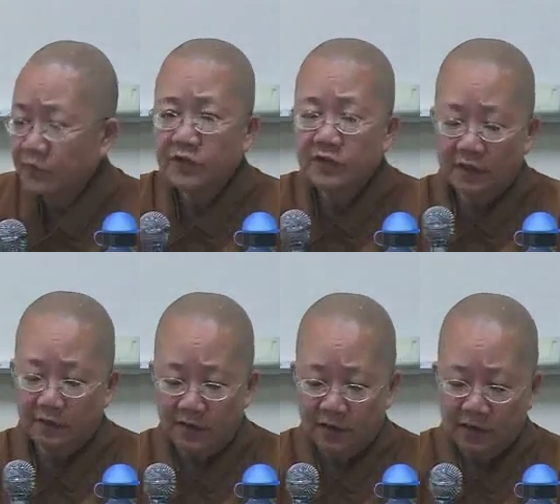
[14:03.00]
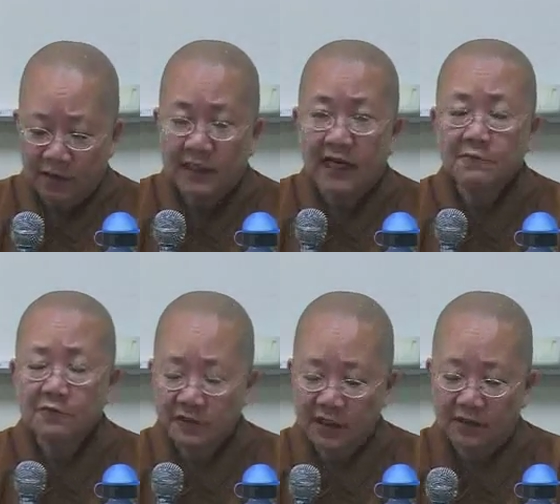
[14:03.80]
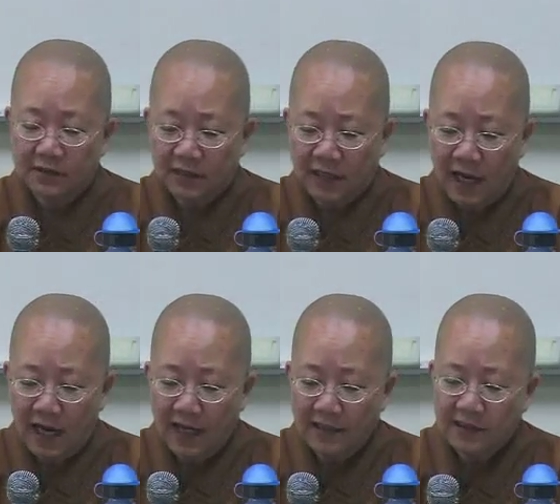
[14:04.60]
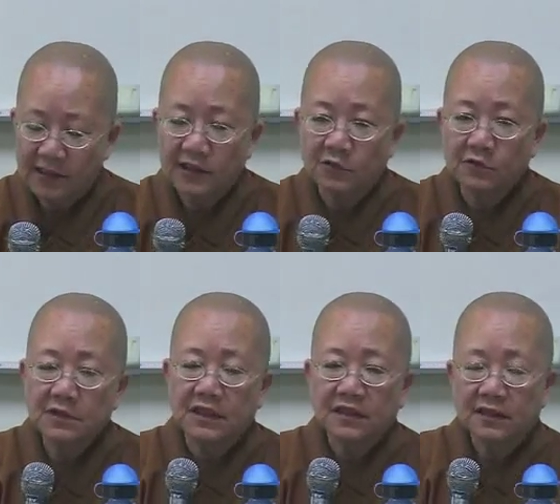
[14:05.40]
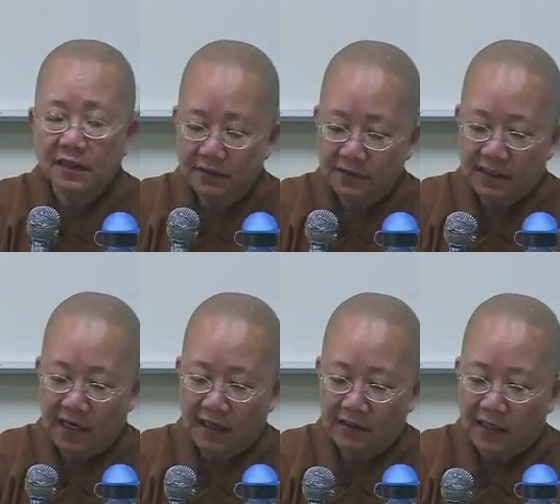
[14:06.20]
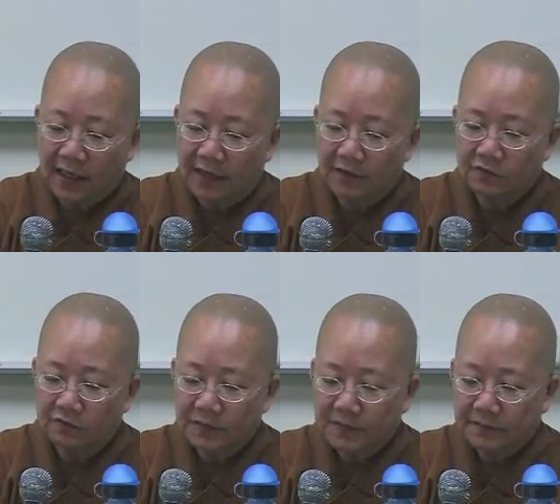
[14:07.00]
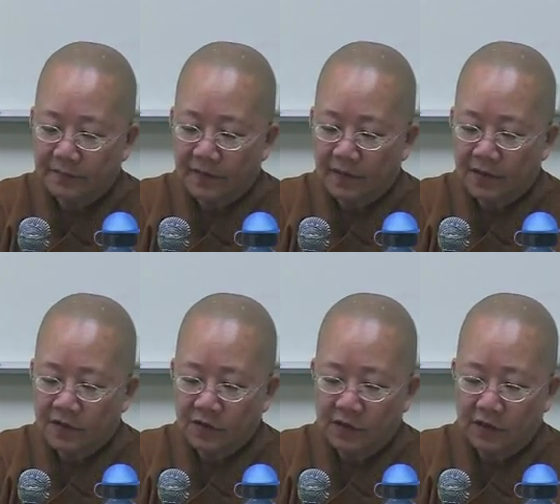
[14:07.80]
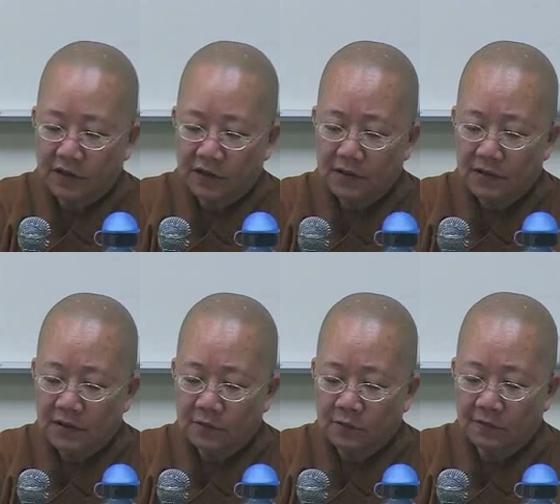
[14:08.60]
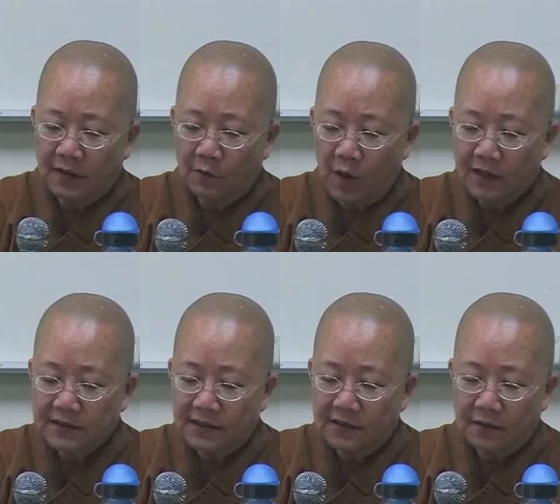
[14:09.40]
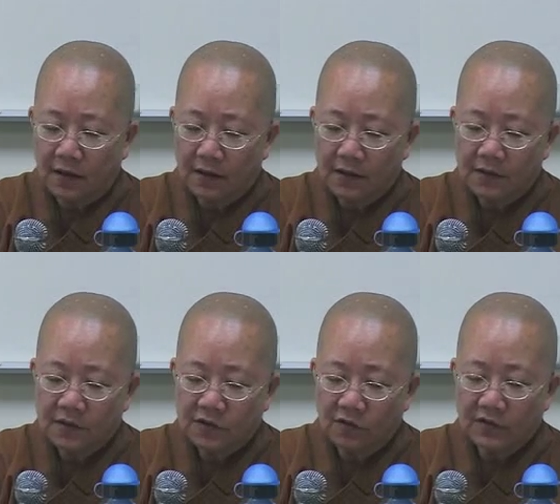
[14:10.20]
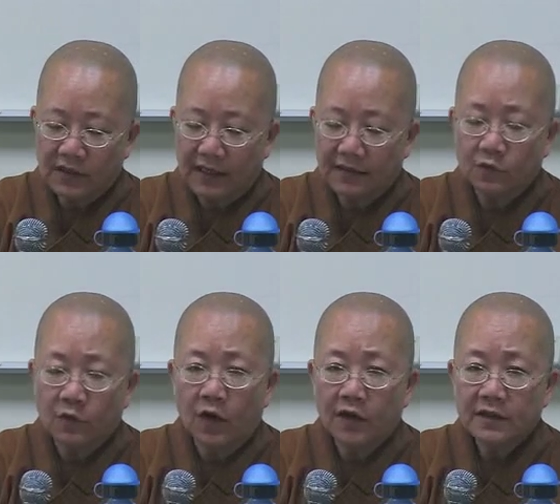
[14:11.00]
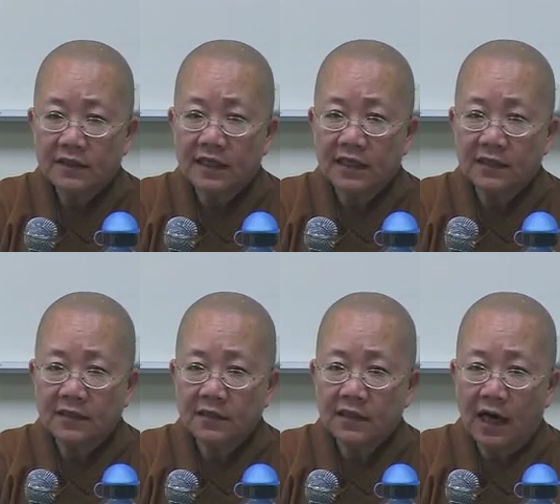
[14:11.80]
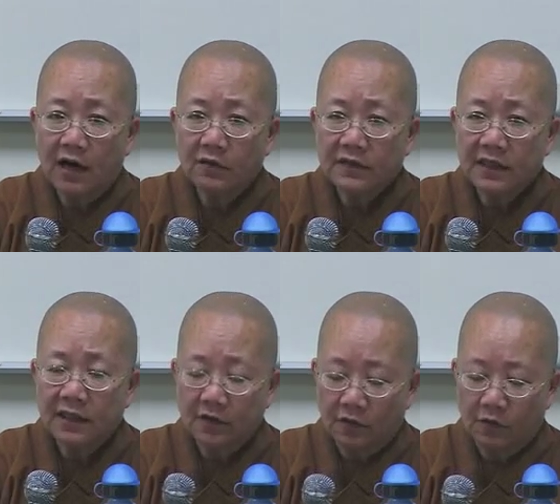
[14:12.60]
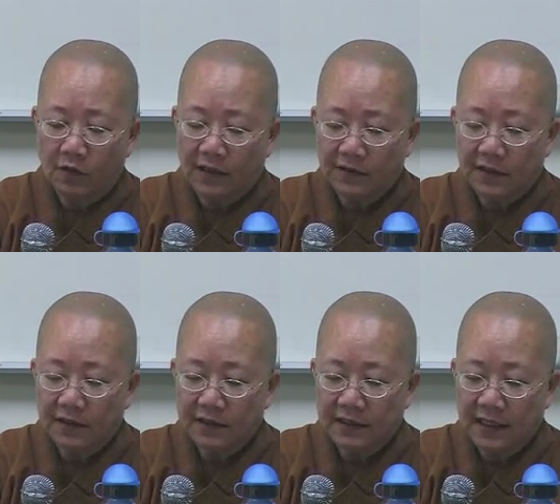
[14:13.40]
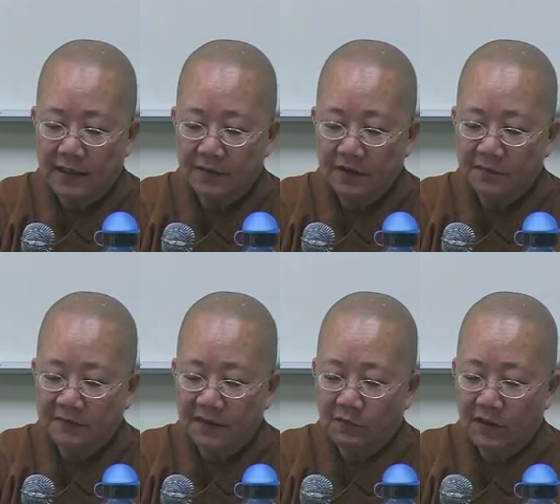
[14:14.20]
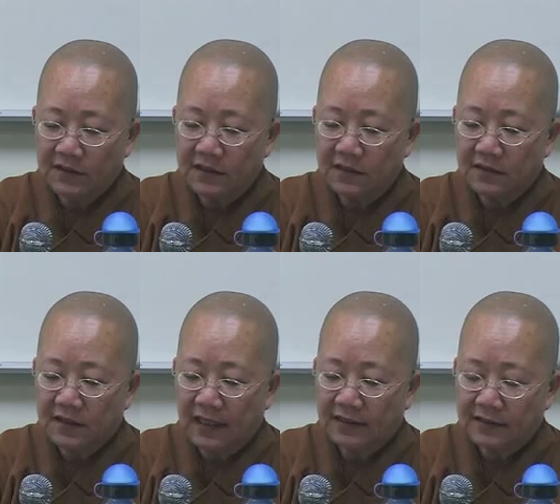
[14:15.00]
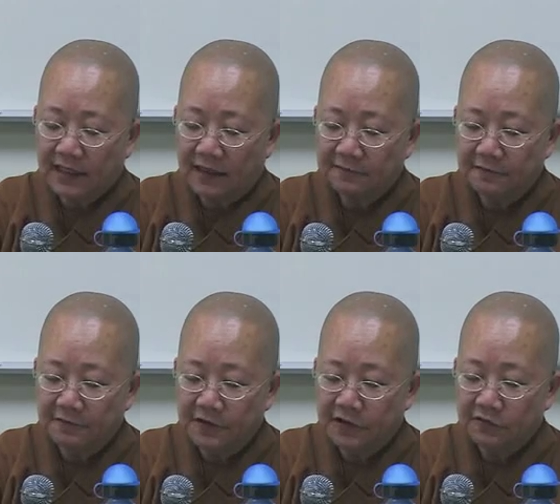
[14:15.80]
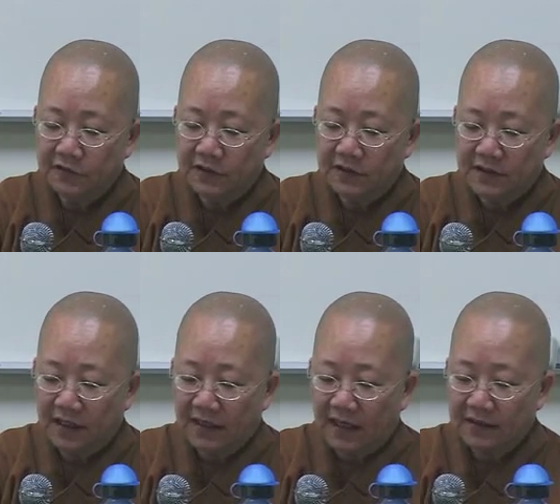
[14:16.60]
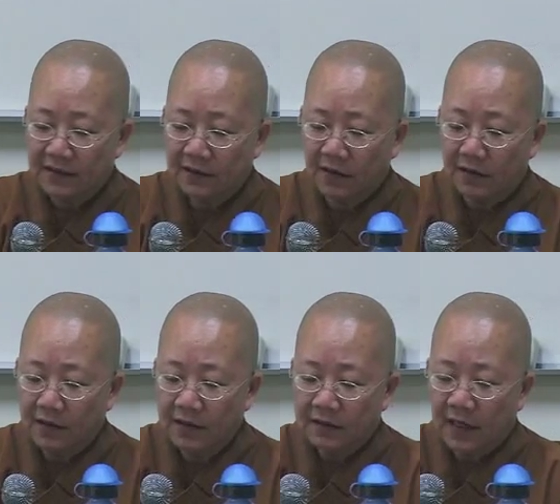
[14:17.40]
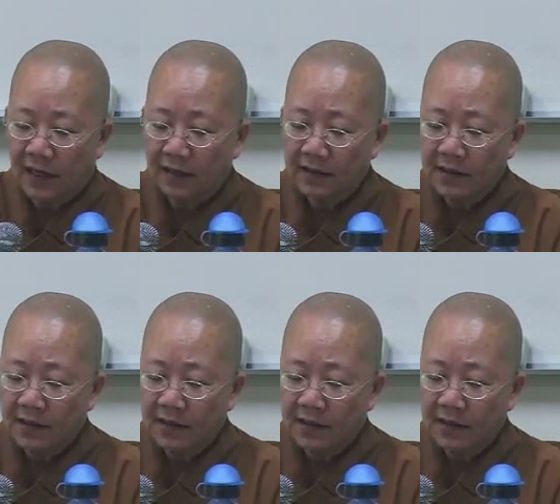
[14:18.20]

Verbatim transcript: 不知道也看不见他去游野的章台路，所以无法望见啊。纵然我登高登楼望远，也没有办法望见她的丈夫究竟在哪里啊？她